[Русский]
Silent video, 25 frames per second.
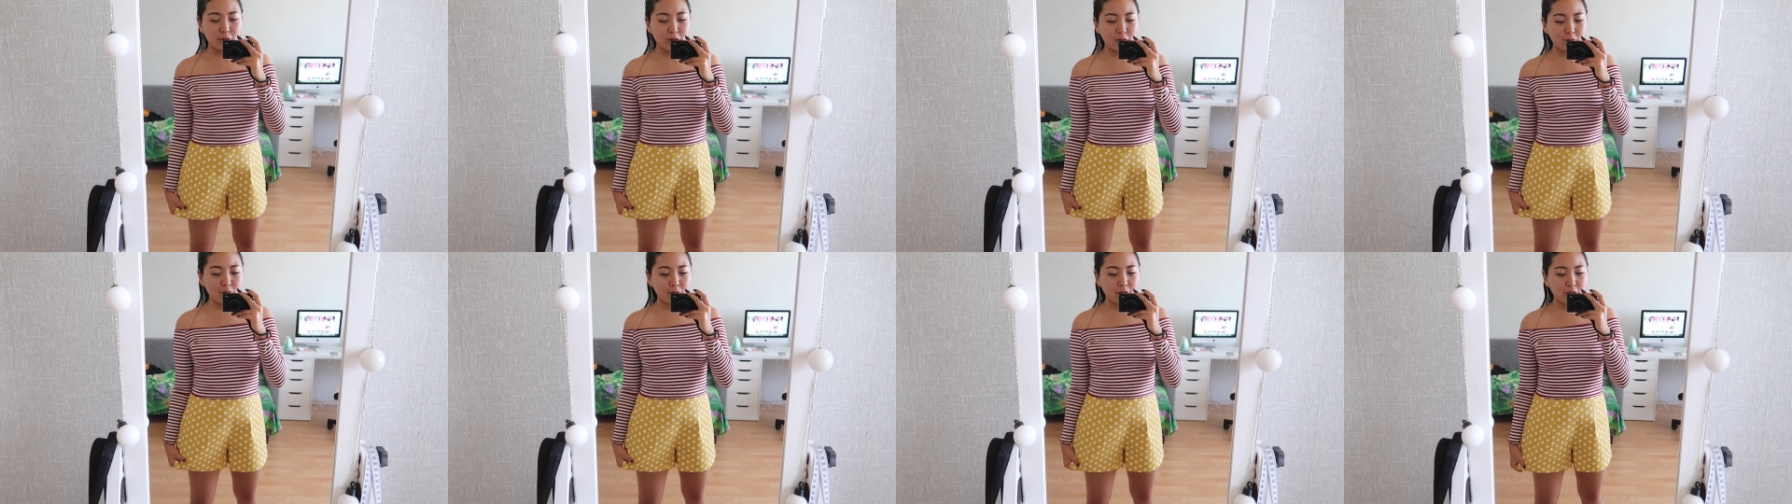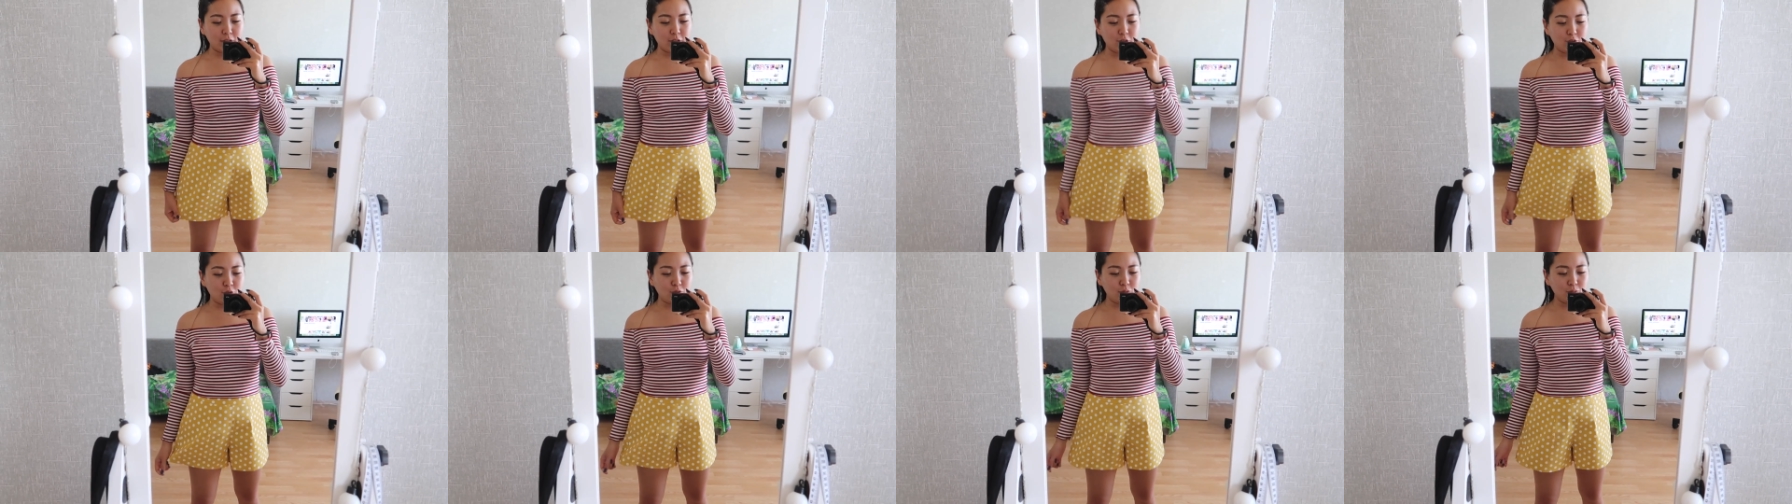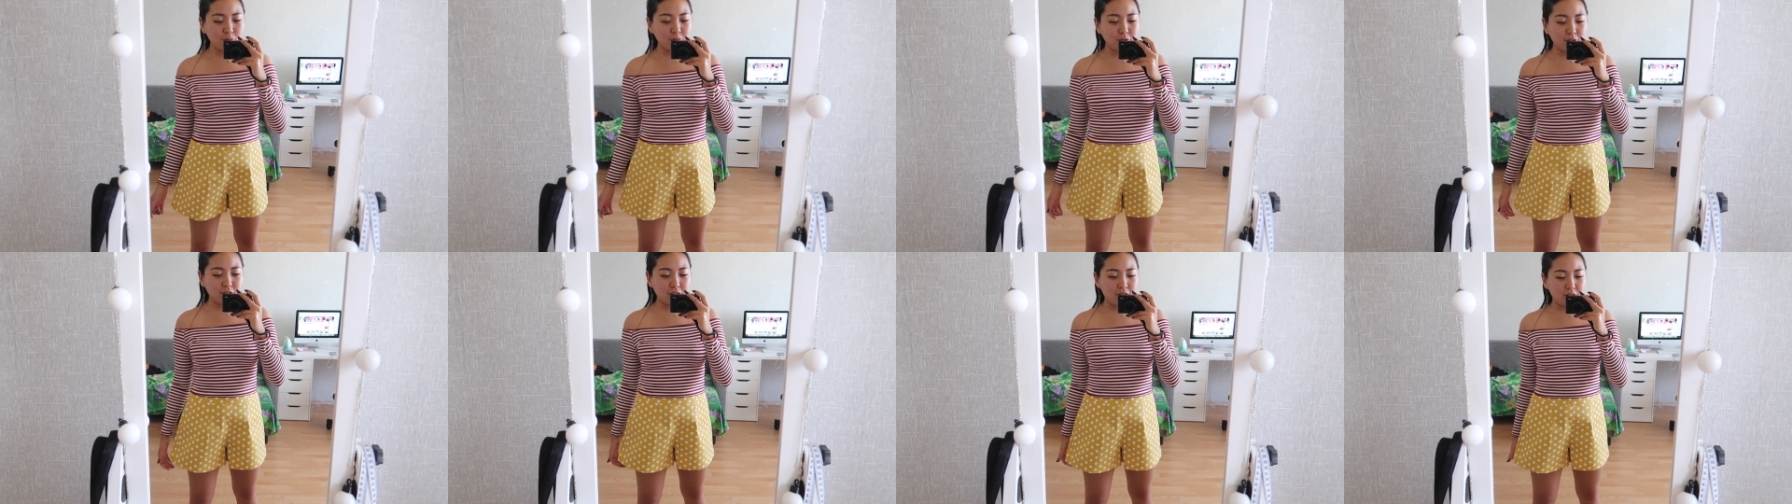прям
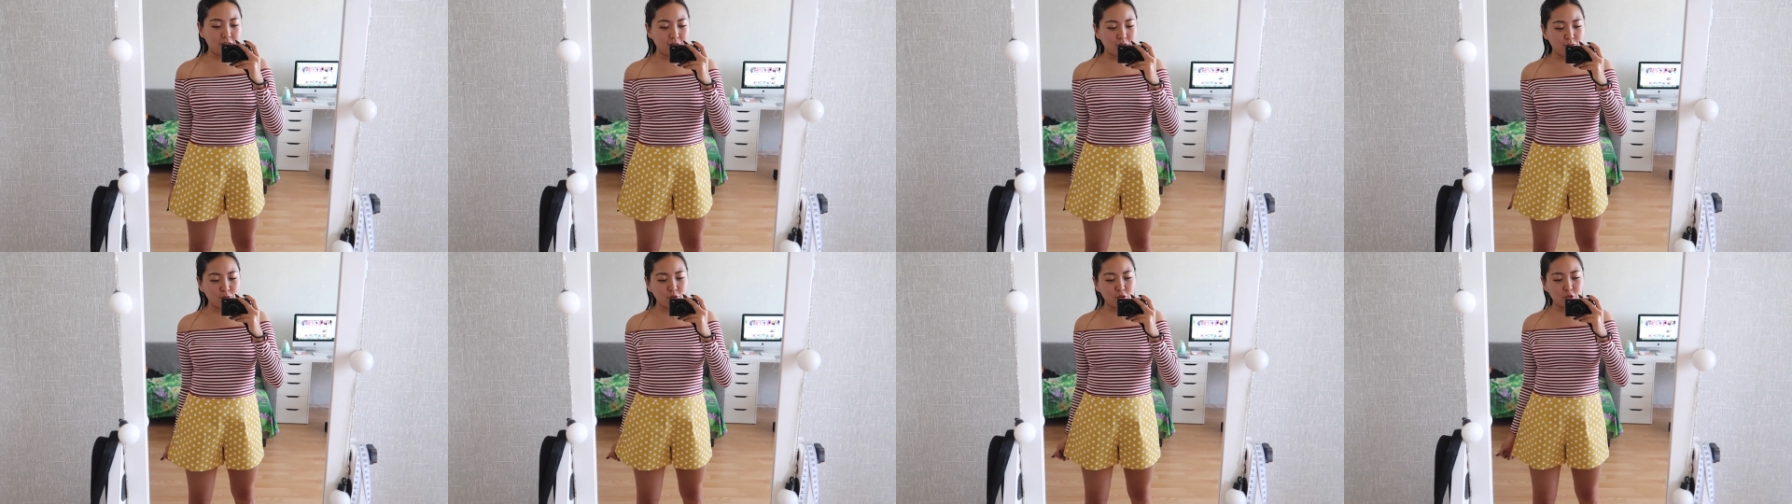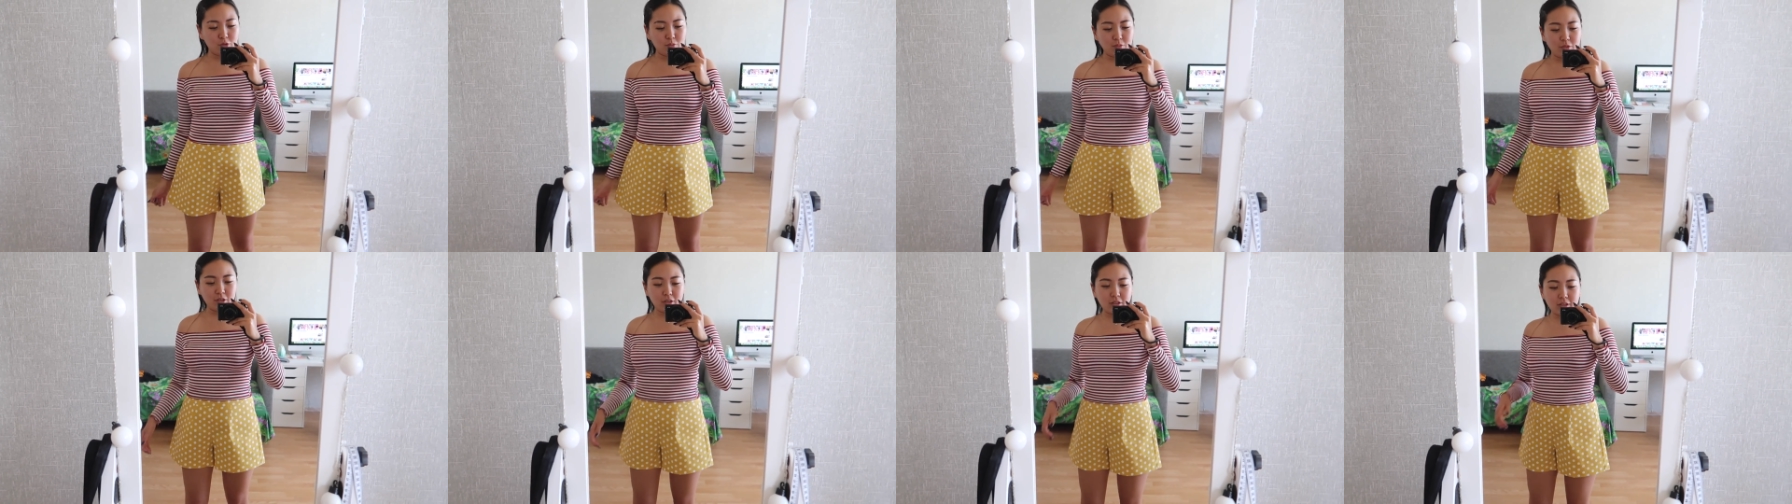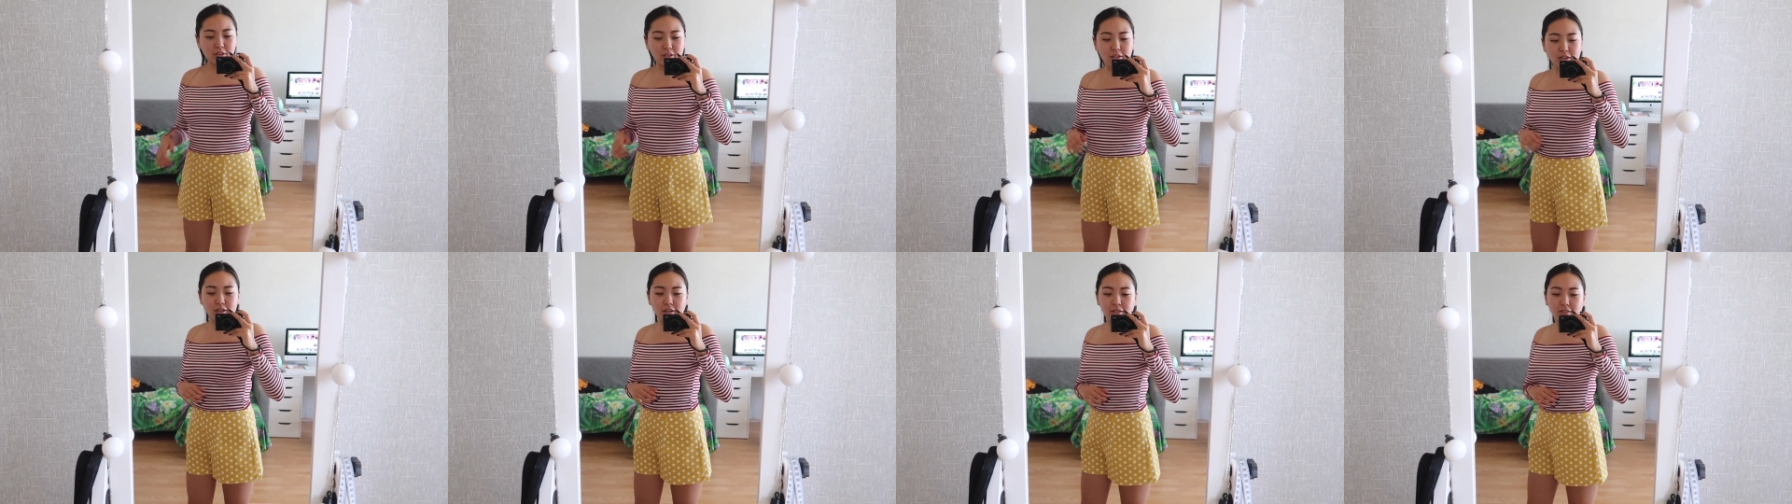костюмный. Очень мне
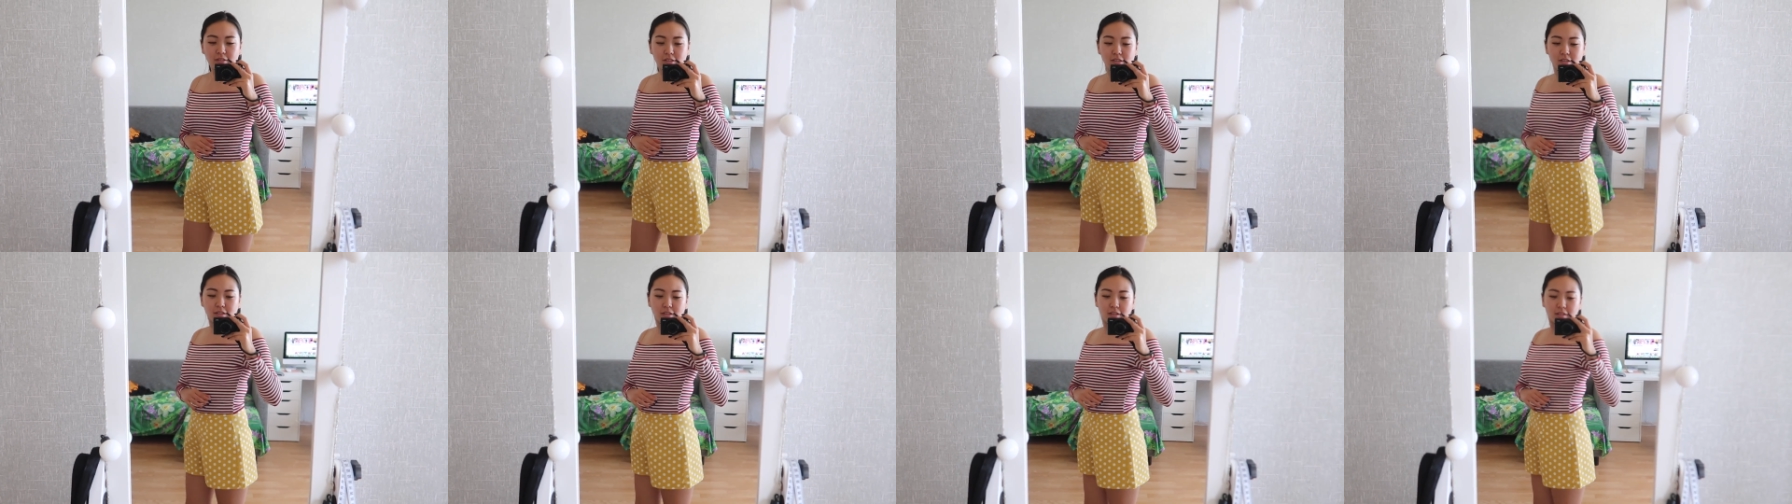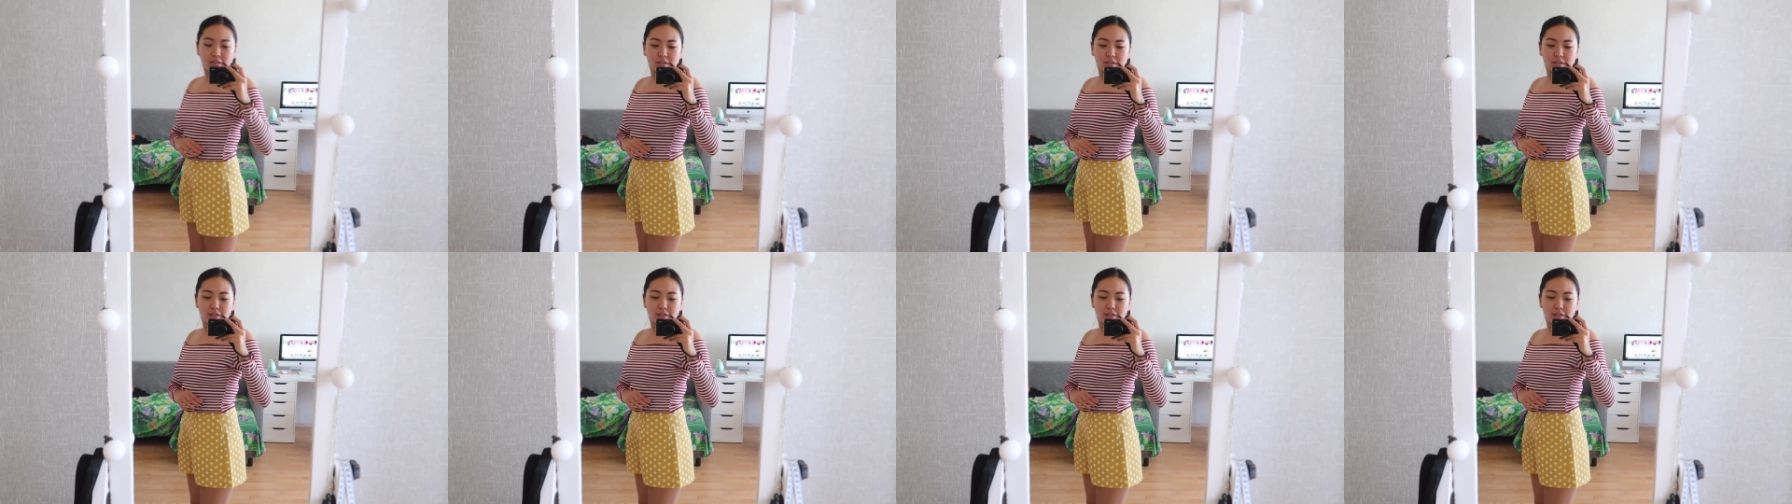это нравится.